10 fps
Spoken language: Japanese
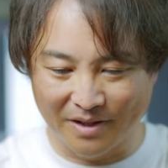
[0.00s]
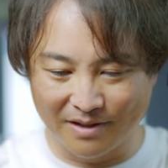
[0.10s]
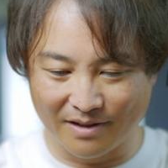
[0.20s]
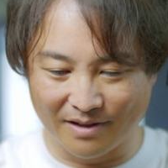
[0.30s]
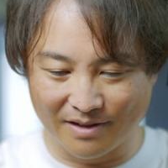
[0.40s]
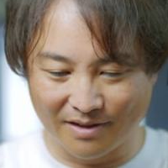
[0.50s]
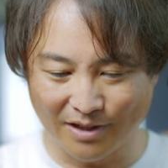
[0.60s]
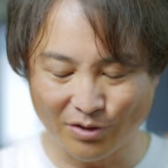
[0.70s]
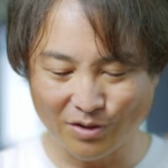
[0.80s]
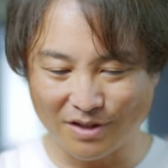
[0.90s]
えー、
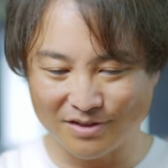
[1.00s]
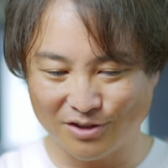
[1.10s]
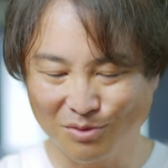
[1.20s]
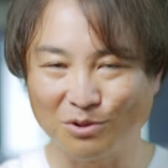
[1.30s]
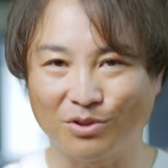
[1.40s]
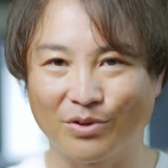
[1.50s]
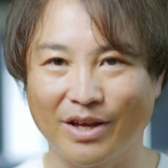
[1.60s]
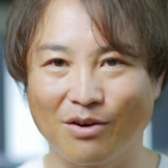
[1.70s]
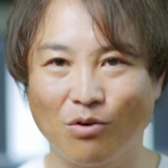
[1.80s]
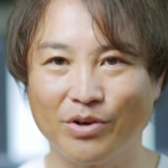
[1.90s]
なんていうか雲その
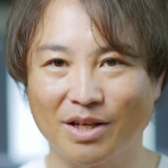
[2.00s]
辺多